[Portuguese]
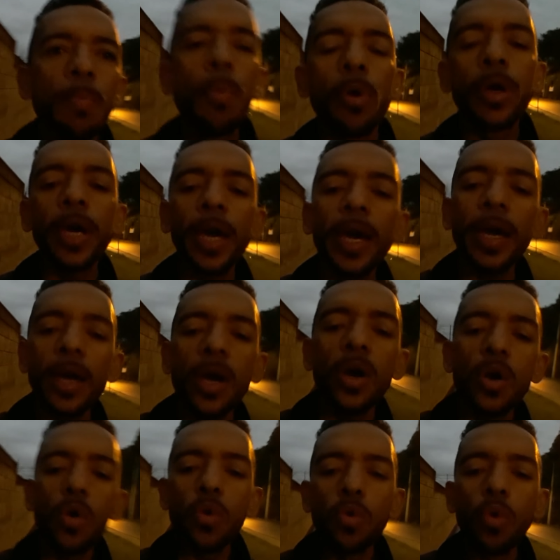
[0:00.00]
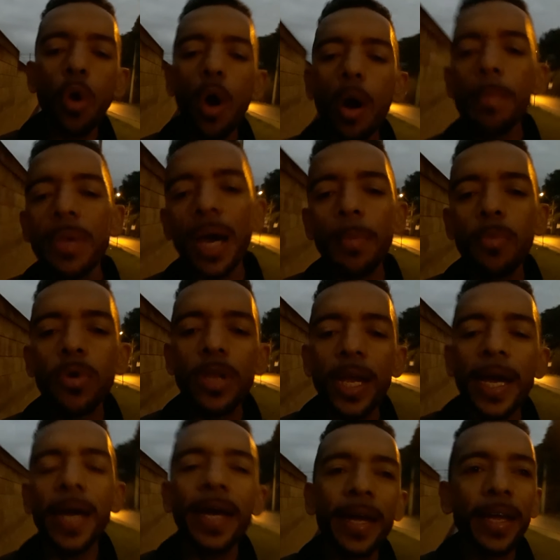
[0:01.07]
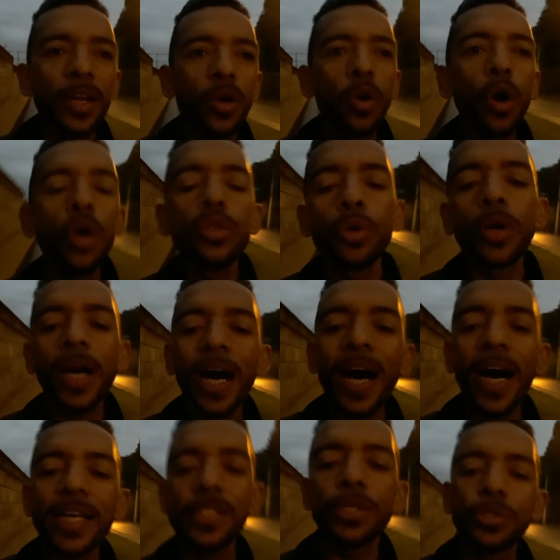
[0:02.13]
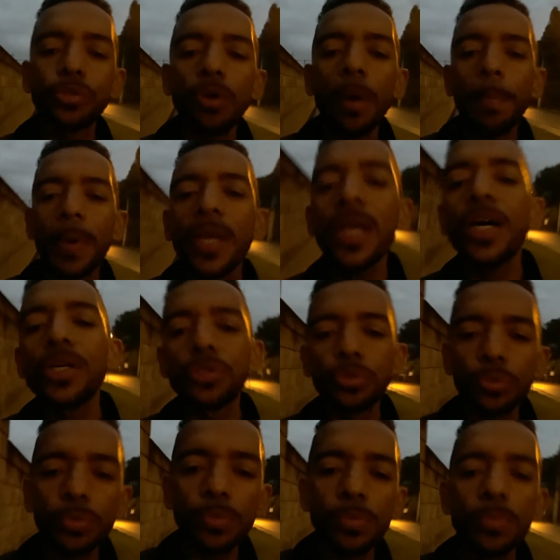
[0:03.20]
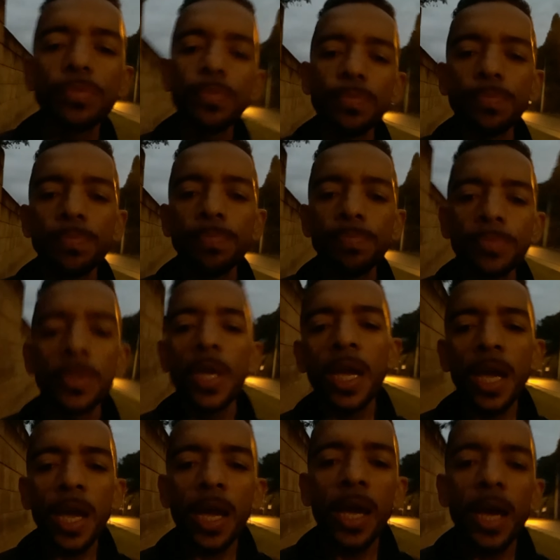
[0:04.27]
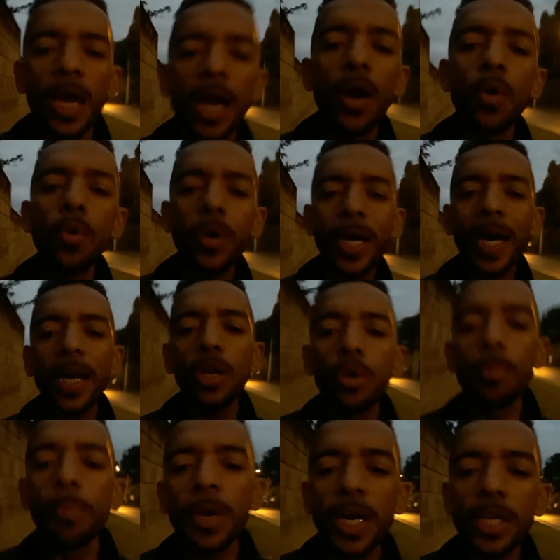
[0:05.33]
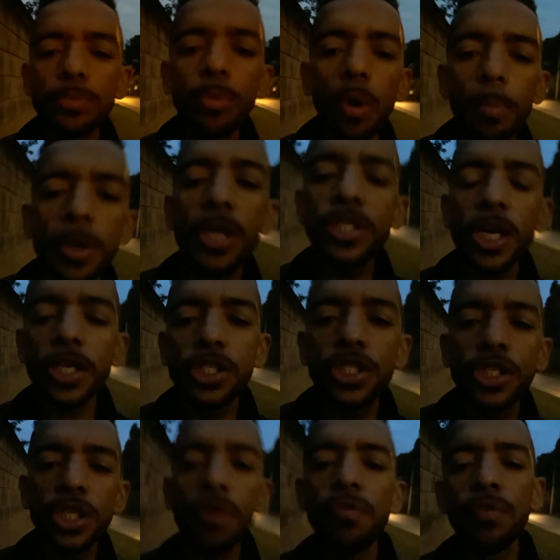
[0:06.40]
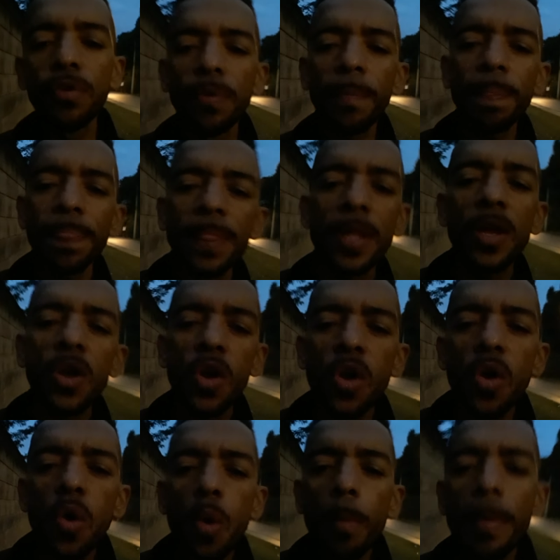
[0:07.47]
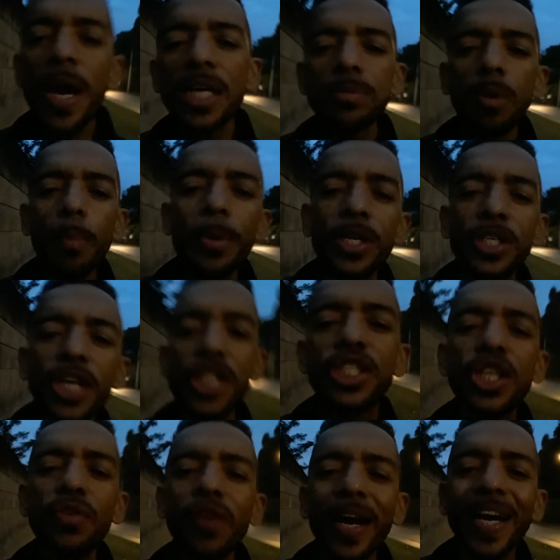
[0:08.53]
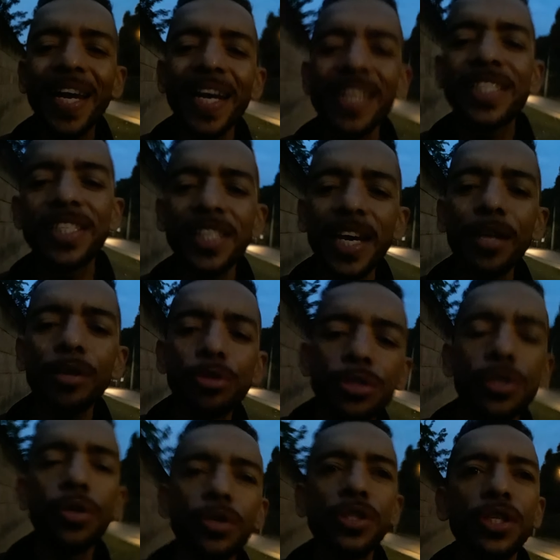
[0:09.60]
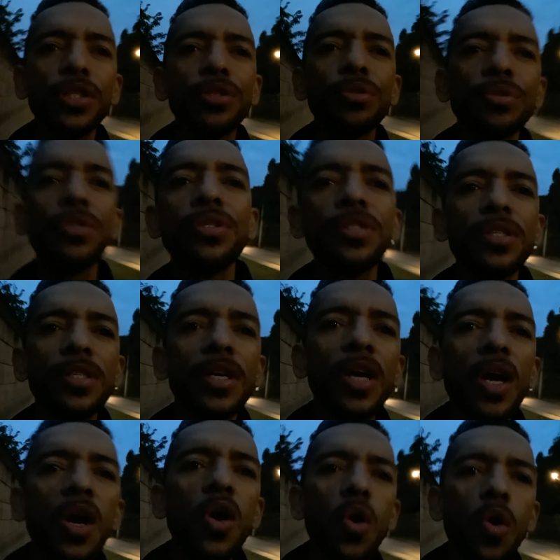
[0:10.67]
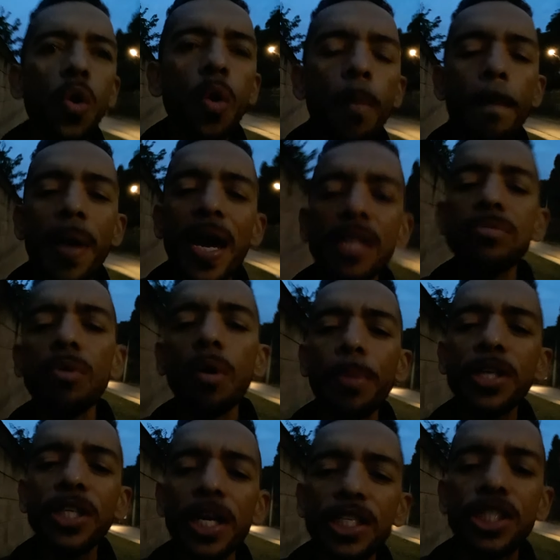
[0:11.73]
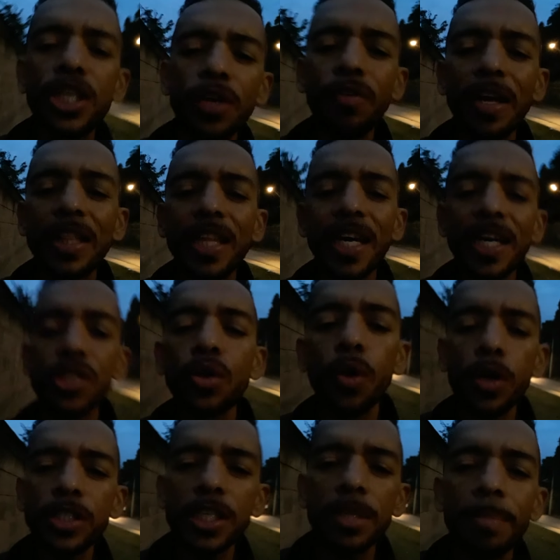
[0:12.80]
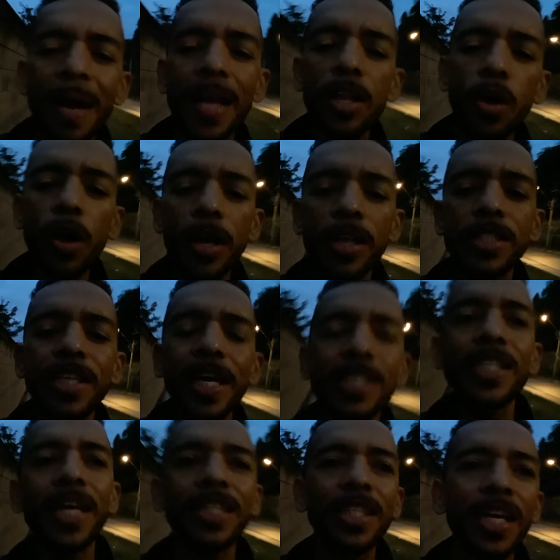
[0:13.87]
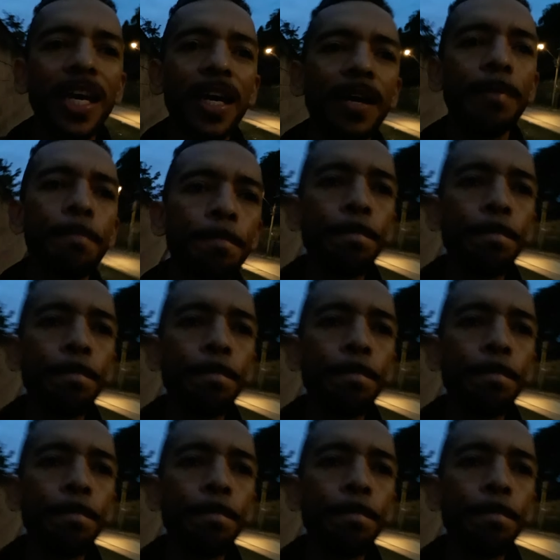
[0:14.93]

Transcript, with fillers: Porque o homem e a mulher, quando casam, são apenas um. É um querendo o mesmo objetivo o mesmo objetivo é crescer no Senhor Jesus. O mesmo objetivo é ter as coisas melhores dessa terra.